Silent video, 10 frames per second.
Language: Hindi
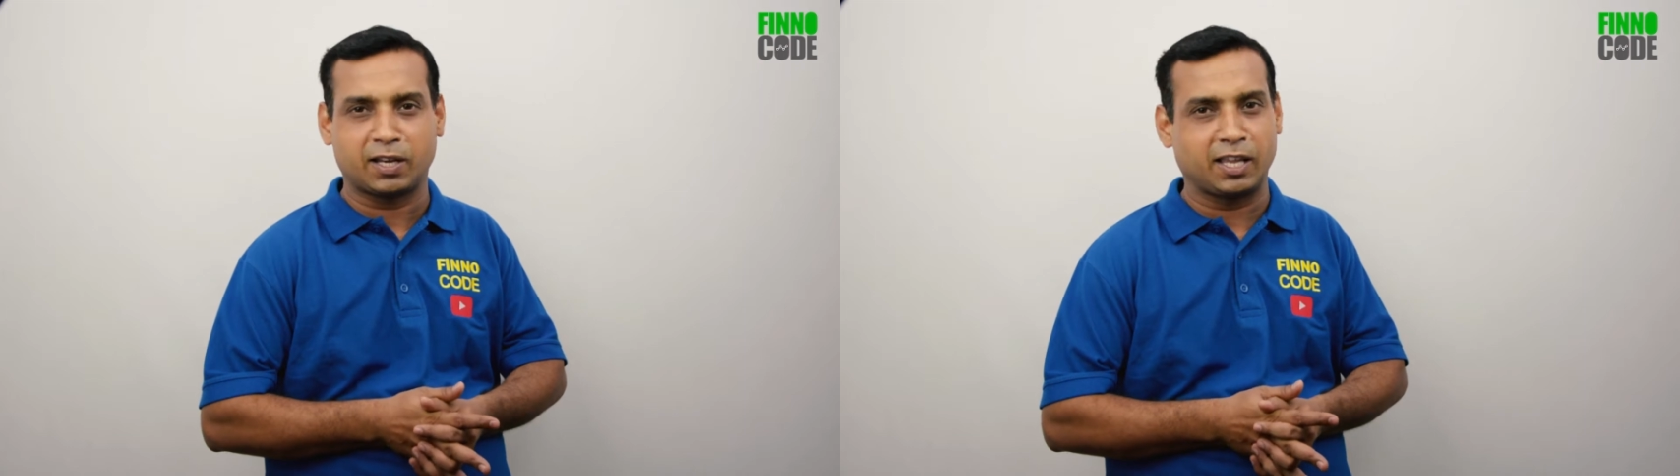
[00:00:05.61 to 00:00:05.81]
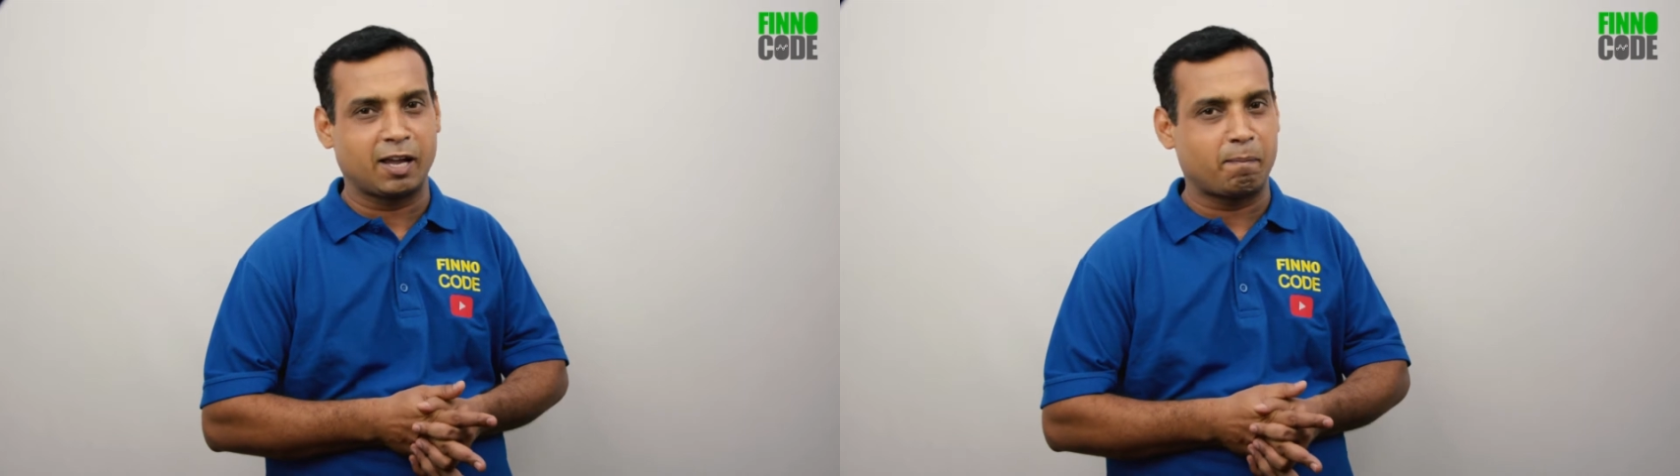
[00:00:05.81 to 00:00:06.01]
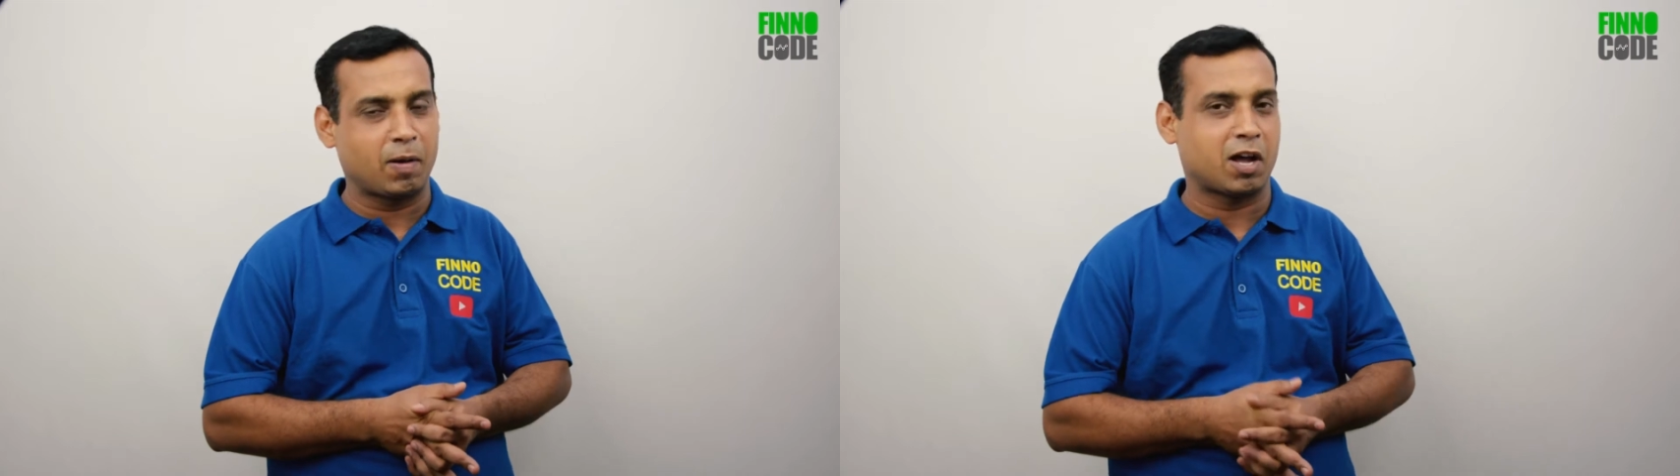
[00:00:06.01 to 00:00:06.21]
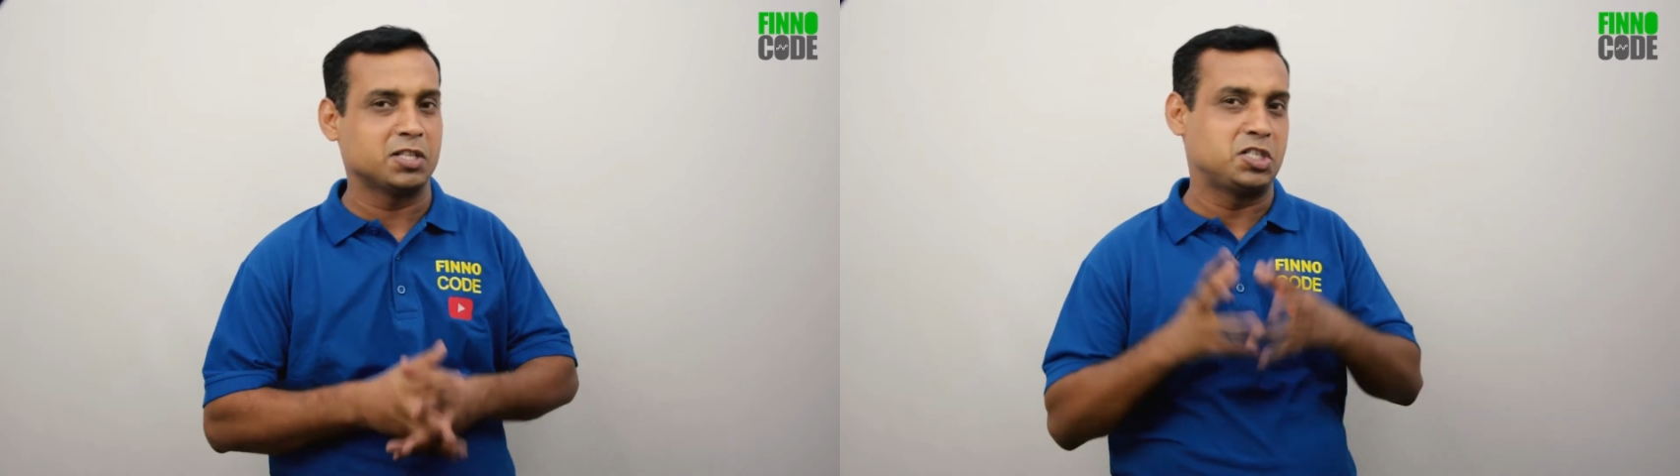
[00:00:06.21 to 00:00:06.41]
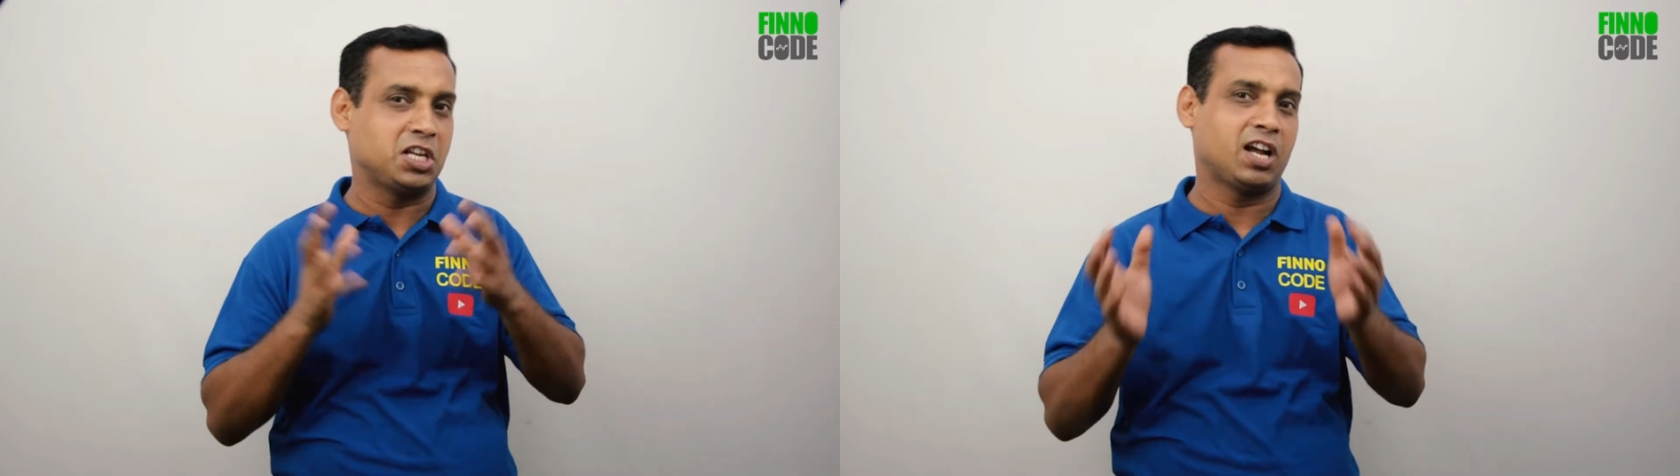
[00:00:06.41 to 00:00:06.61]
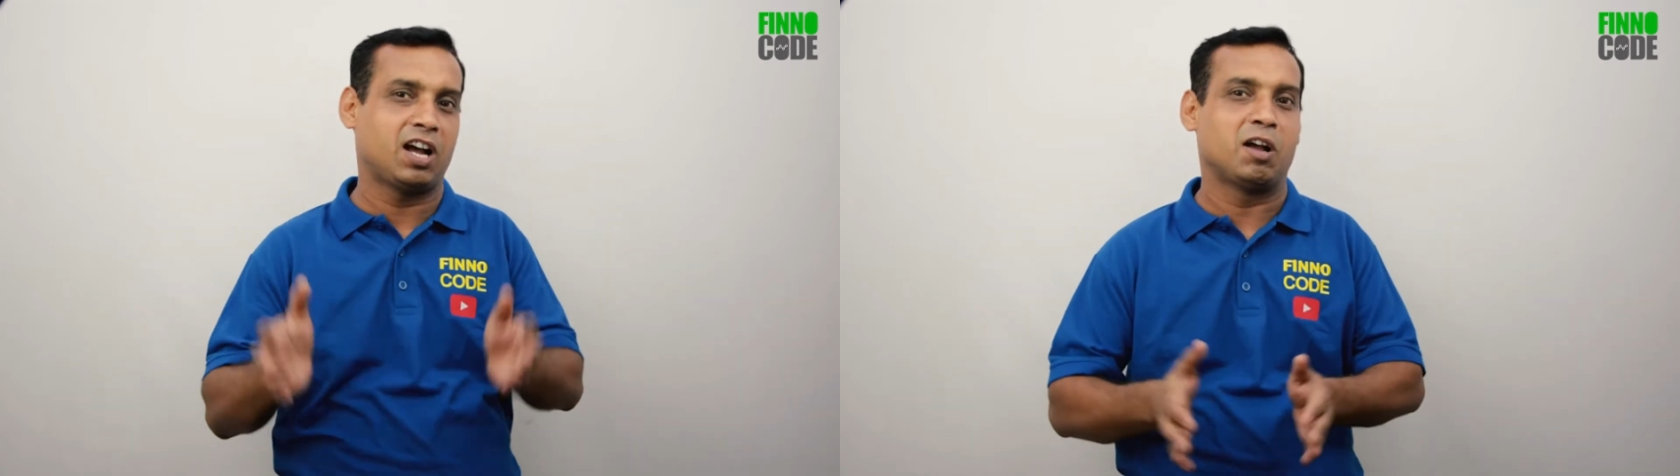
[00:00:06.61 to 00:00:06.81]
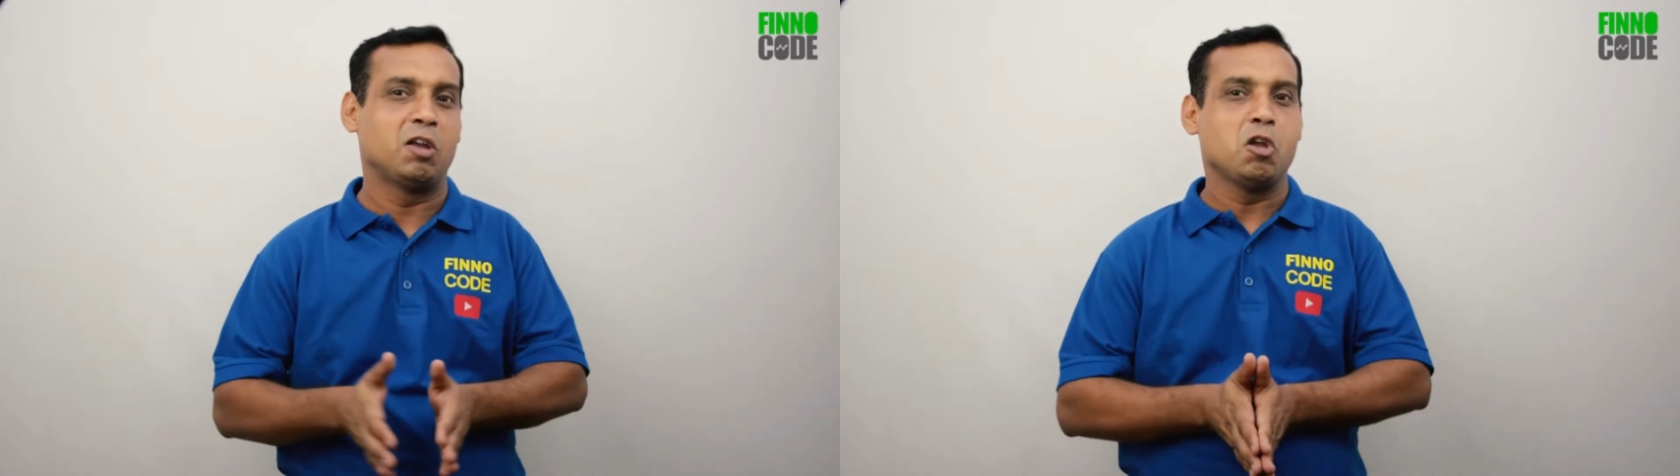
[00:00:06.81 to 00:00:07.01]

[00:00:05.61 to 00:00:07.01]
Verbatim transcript: करने का प्लान जी हां